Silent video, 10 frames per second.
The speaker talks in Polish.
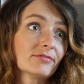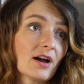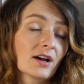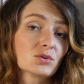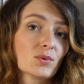W
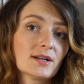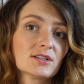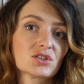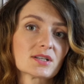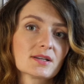
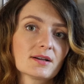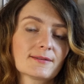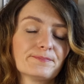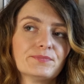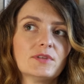aktualnych
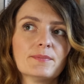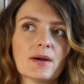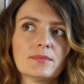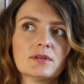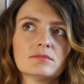czasach nie
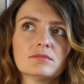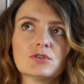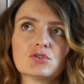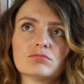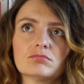mamy
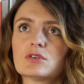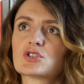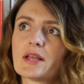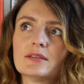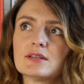
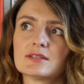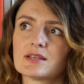żadnych